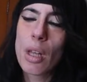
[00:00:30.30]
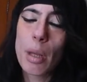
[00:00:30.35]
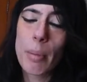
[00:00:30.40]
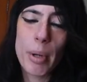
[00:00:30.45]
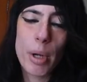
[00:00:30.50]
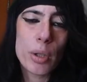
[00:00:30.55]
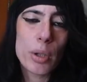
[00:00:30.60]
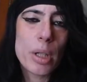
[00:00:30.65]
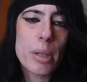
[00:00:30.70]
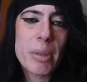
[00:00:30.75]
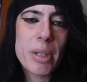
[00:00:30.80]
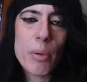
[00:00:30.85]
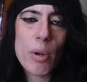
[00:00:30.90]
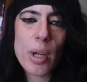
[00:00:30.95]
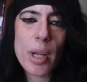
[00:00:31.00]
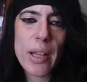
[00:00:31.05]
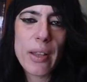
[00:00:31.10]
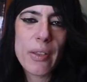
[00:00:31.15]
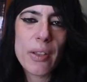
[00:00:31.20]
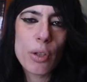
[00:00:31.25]
Pero es el
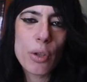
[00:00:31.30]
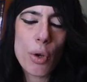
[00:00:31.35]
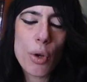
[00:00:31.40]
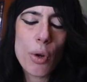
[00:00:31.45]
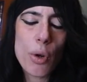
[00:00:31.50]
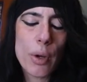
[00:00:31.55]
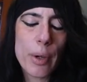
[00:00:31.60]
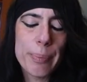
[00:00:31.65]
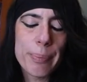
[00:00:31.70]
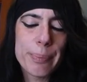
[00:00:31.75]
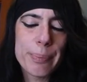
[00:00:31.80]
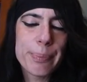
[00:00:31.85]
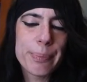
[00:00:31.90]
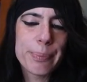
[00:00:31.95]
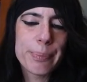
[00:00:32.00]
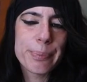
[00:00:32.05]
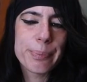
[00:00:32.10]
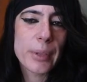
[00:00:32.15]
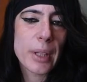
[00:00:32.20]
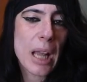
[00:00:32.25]
mismo que editó
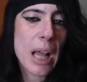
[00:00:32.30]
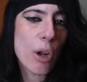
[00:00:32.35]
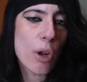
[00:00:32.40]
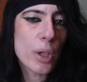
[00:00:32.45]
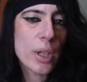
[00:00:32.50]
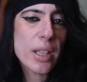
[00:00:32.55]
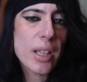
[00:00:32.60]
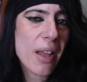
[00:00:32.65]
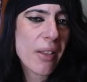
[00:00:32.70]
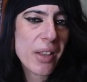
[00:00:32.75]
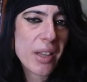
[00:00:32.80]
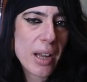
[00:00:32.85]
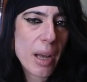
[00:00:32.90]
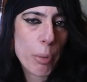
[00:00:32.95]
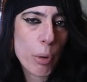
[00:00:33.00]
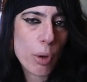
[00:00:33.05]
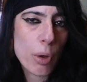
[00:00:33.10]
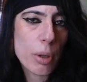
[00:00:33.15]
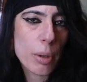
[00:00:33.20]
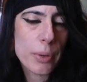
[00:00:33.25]
mm, La Lolita de
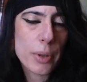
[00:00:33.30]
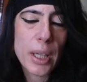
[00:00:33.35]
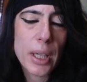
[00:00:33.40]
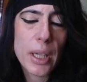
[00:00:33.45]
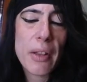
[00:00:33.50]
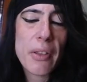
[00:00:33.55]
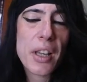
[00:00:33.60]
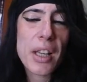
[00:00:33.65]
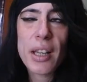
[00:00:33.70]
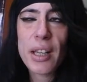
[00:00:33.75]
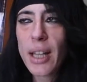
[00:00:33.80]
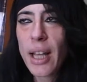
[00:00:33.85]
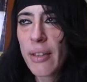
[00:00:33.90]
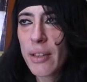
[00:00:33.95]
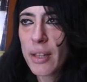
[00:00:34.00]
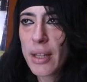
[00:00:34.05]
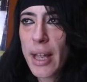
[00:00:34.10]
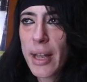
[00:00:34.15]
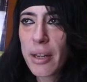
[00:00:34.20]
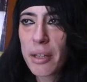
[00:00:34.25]
Nabokov, que nadie quería
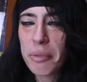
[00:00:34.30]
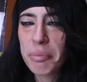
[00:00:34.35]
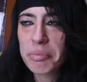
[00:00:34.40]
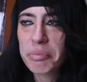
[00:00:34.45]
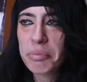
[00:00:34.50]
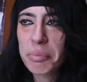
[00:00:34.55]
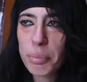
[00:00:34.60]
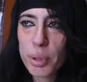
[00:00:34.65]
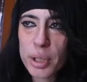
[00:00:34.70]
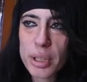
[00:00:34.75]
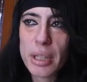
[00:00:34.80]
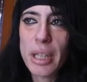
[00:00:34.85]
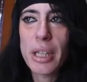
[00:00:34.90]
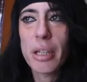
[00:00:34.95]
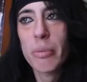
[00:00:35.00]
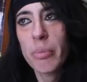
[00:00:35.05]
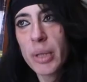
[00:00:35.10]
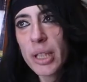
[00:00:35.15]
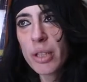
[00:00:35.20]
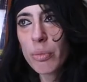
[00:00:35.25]
editar. Pues
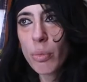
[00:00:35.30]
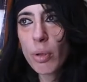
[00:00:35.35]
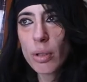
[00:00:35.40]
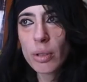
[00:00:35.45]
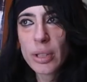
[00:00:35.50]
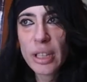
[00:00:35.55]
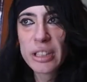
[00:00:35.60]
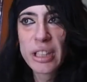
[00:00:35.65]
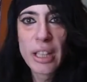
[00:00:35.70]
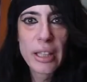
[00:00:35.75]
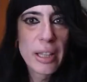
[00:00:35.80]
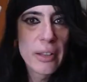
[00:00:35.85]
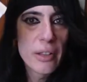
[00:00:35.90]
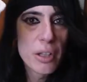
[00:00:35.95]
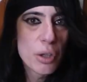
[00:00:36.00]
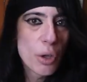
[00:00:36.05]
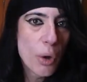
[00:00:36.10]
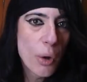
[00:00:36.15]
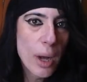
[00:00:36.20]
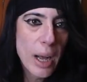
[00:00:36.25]
el mismo es el que
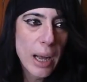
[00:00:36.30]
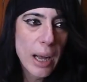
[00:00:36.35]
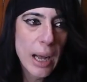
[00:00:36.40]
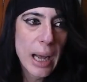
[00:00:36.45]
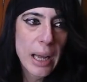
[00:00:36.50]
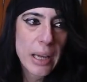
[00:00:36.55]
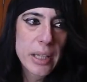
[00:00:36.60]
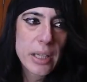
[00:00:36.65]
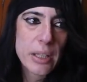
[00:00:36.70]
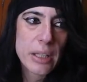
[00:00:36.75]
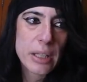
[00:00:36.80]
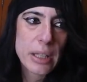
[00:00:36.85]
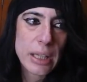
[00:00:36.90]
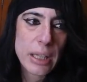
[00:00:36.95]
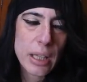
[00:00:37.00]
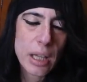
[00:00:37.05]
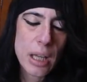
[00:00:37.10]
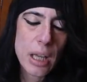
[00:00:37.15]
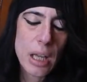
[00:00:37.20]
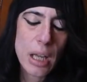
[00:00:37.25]
editó a
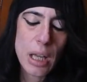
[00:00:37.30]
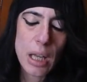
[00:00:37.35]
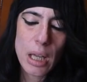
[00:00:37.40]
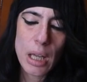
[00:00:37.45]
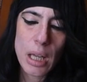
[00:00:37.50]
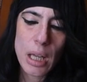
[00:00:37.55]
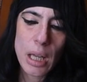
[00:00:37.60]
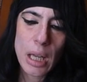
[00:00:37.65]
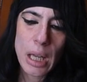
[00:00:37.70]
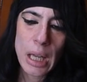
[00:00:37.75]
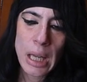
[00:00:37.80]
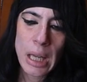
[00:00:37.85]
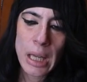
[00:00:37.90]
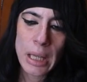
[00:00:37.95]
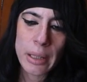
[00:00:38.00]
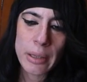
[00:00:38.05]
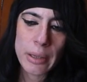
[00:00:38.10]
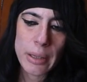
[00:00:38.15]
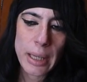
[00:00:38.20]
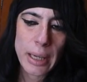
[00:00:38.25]
Alinsky,
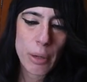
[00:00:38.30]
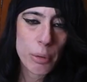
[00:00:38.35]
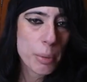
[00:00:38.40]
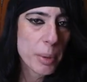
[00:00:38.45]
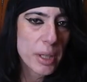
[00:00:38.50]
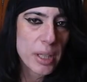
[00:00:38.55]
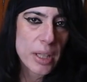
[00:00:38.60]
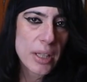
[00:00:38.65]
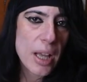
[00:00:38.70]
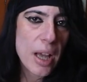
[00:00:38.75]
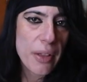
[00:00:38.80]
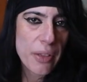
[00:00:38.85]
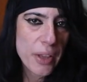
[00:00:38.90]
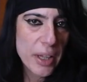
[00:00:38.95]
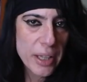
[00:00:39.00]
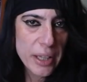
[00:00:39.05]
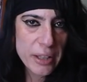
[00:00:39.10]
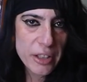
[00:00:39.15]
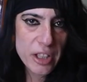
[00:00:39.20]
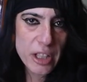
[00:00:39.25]
de la Universidad
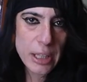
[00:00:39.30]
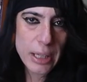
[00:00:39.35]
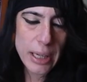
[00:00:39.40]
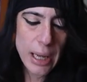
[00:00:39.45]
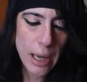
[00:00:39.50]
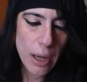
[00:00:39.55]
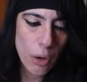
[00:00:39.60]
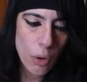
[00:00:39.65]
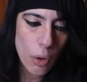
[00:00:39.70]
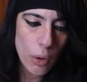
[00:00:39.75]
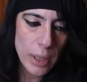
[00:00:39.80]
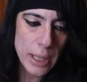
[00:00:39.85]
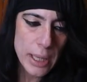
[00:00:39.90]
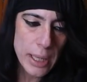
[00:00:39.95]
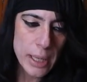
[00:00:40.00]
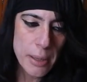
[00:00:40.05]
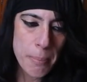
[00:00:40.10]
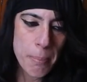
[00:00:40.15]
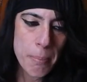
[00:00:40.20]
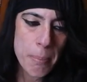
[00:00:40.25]
de Chicago
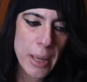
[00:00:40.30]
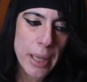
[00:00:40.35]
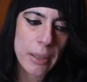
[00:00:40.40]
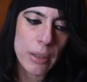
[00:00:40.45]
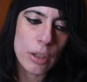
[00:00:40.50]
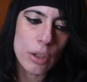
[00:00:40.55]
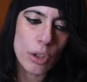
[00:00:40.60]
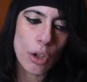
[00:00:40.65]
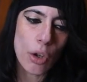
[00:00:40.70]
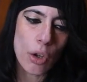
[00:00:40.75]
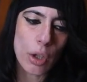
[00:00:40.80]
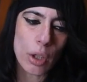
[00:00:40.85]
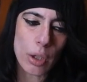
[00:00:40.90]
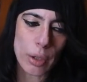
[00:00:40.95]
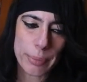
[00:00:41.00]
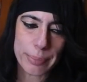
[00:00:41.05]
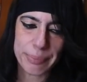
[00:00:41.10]
y mentor